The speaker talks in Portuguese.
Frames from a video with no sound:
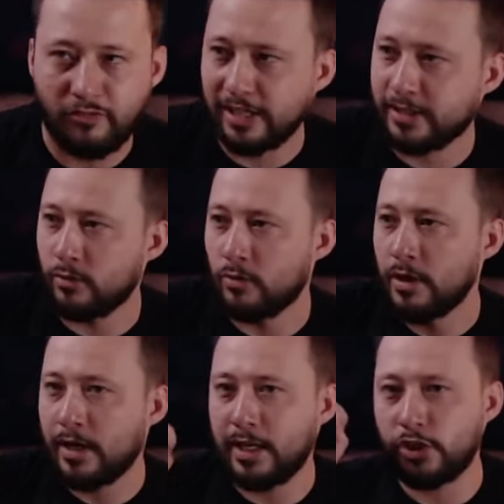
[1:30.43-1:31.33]
fazendo
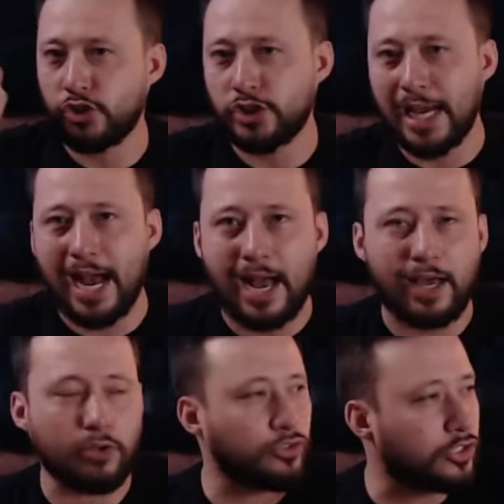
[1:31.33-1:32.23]

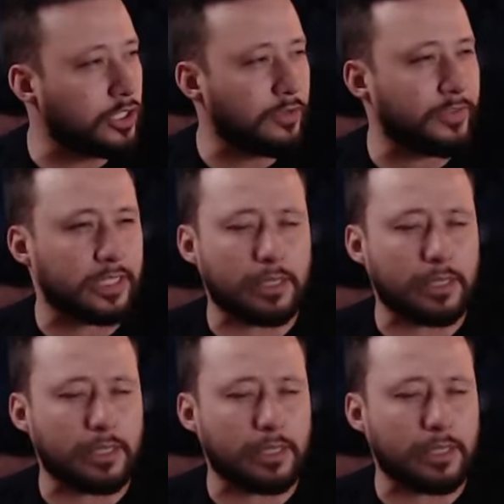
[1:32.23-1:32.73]
crediário, dívida,